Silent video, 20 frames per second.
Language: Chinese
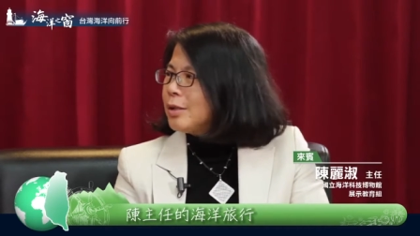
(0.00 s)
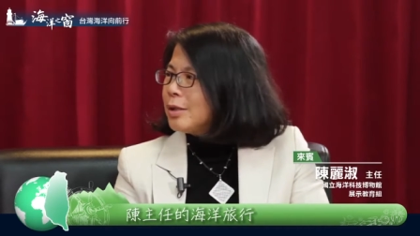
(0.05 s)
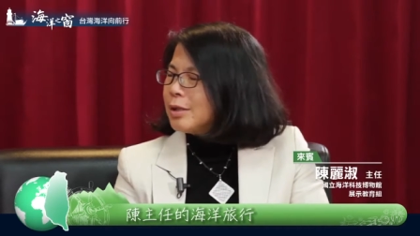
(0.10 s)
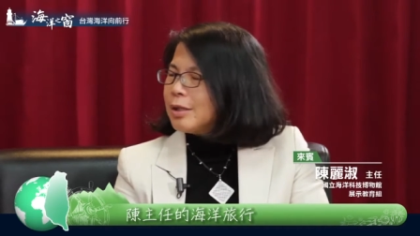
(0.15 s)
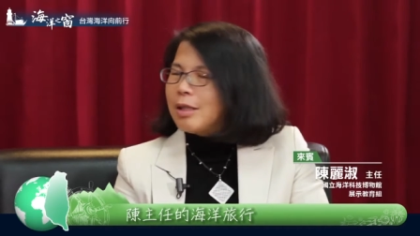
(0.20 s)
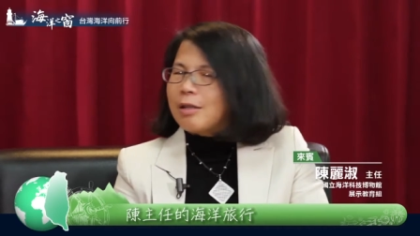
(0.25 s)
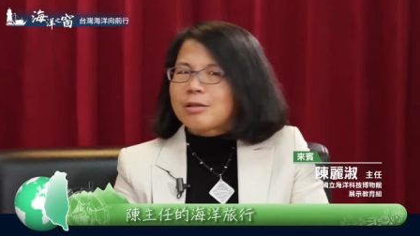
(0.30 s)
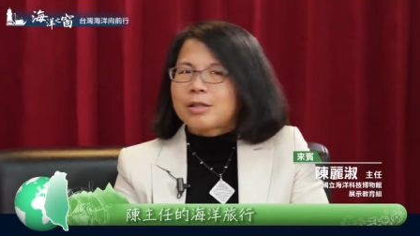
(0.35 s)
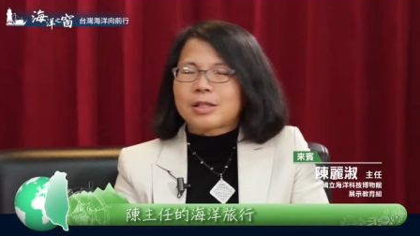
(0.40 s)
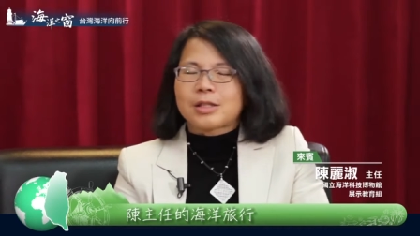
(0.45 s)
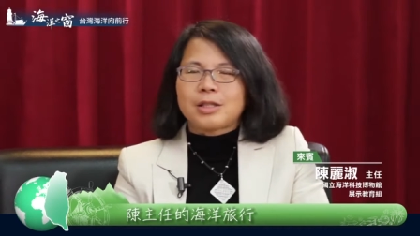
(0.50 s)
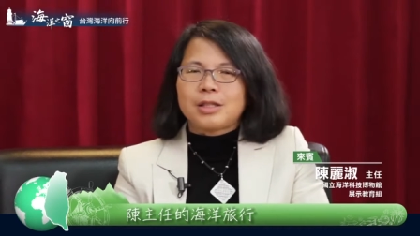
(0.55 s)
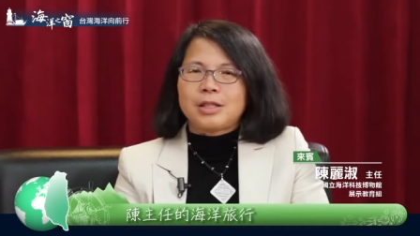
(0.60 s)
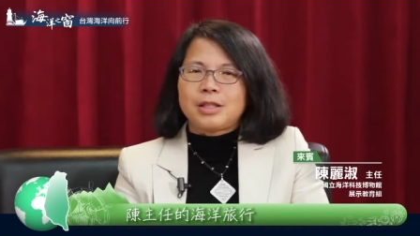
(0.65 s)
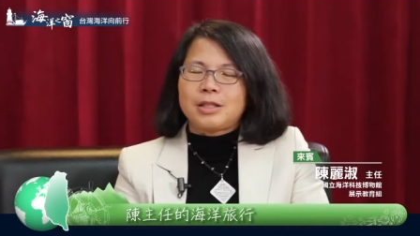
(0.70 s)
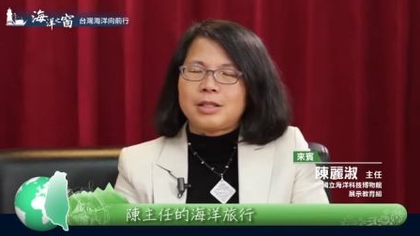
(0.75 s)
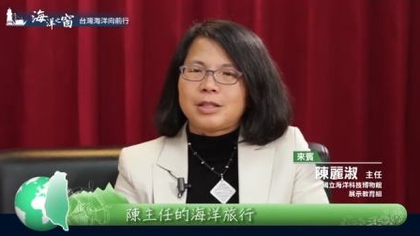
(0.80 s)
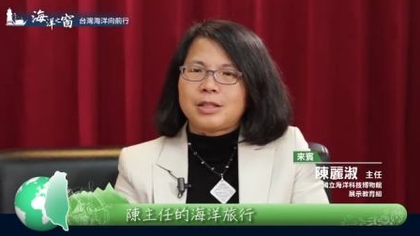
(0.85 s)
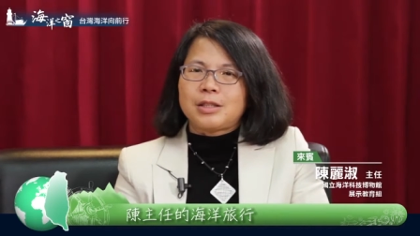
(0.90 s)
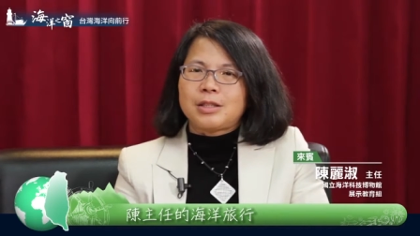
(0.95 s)
知道这个
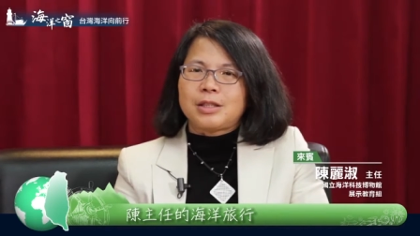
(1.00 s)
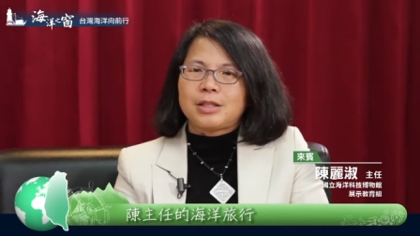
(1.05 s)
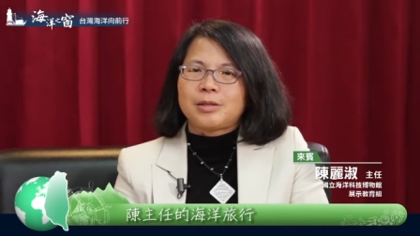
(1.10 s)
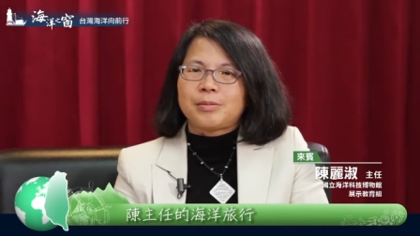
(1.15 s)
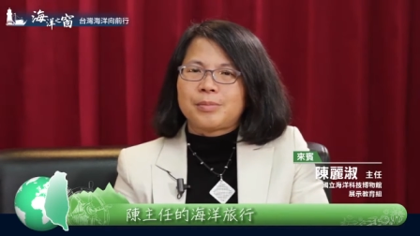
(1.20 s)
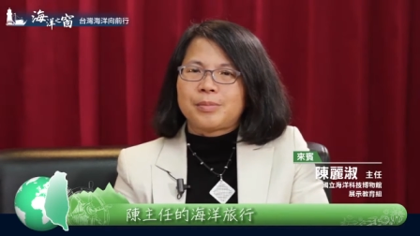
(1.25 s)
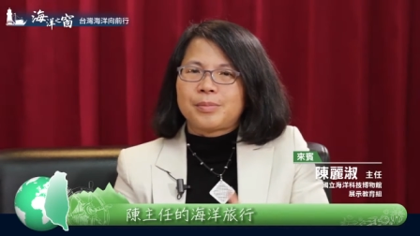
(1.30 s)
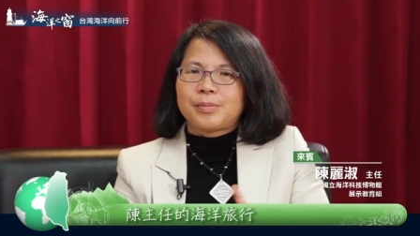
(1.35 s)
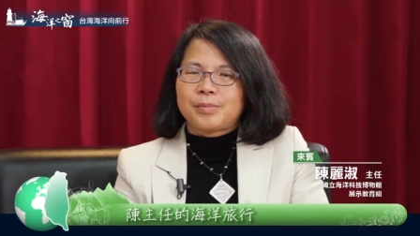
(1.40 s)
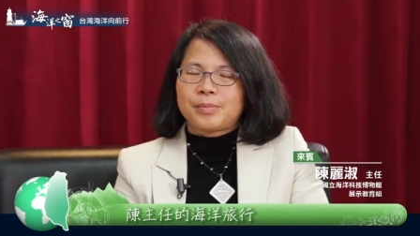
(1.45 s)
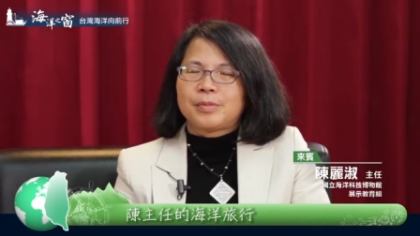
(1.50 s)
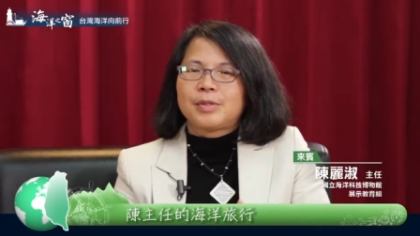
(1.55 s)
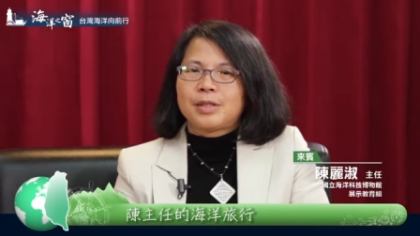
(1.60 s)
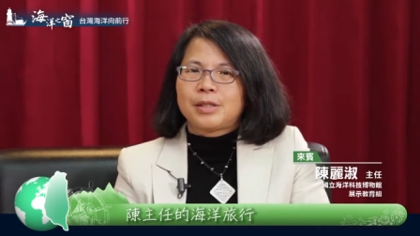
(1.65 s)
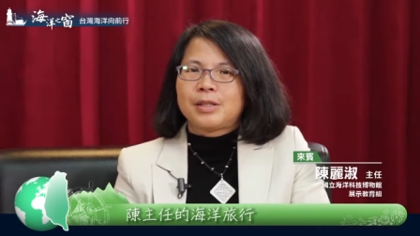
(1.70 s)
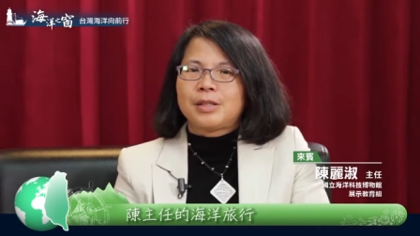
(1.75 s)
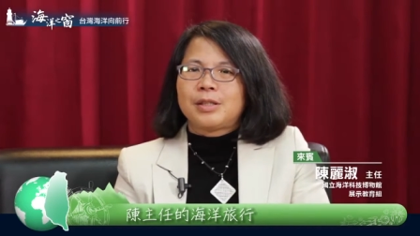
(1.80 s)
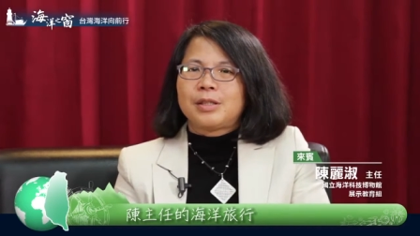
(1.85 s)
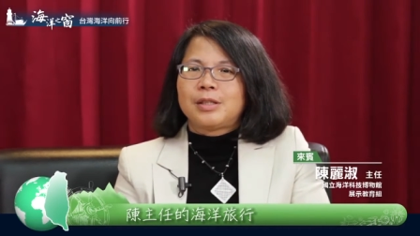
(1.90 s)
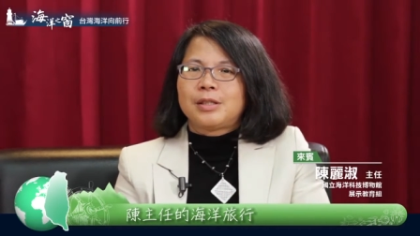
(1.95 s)
其实是
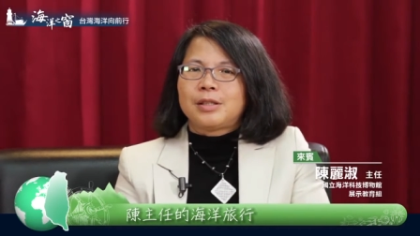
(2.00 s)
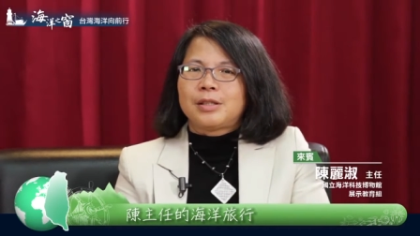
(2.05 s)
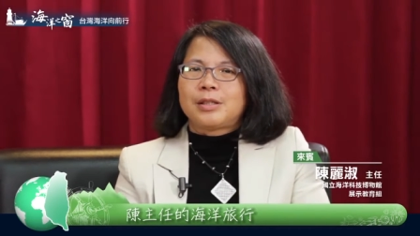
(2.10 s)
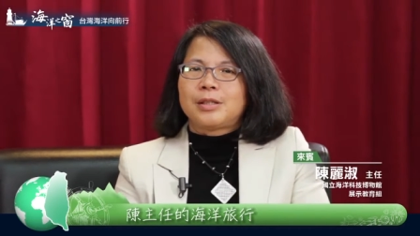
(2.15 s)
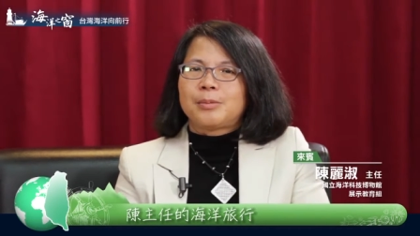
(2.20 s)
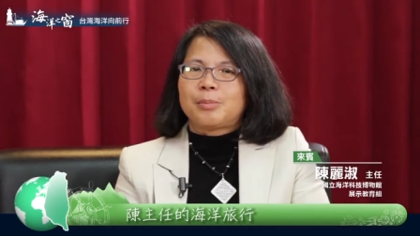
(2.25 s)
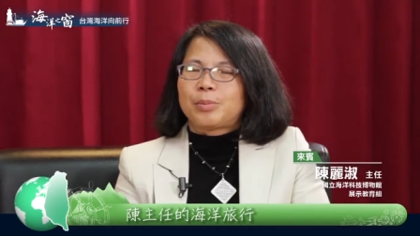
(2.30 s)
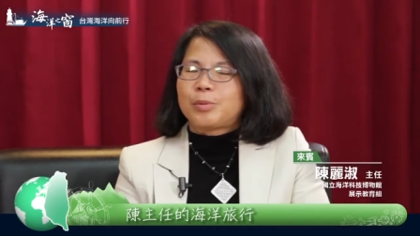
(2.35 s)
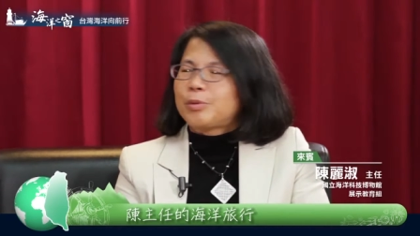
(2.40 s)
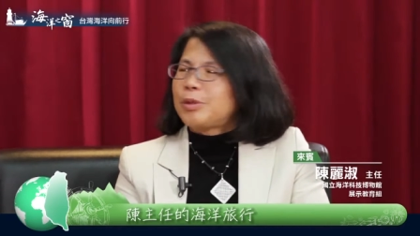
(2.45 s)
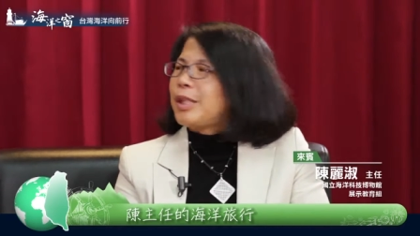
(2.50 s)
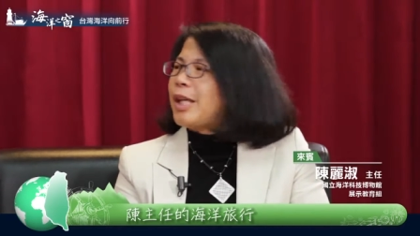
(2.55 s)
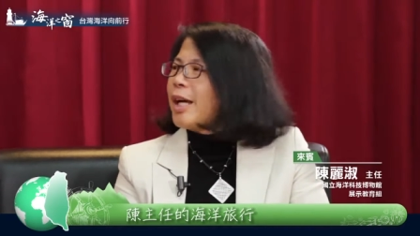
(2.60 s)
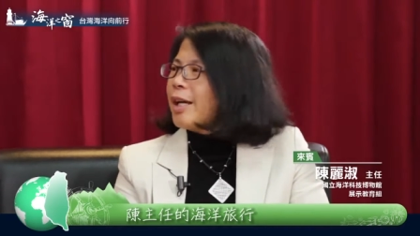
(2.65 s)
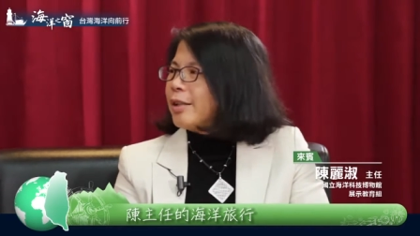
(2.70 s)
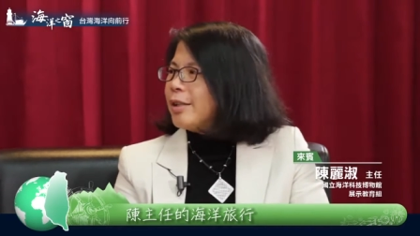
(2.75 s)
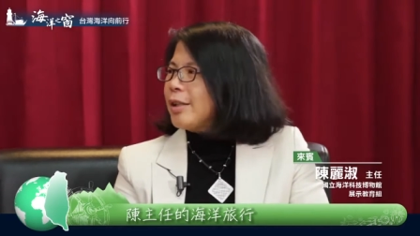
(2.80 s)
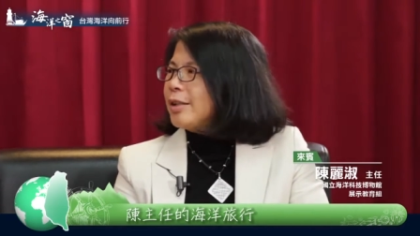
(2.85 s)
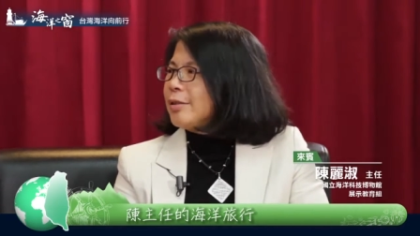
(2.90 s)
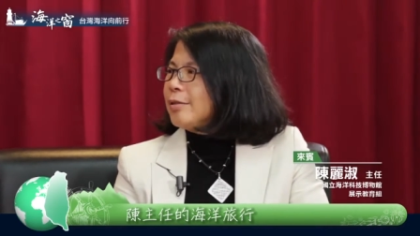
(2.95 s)
是不一样的。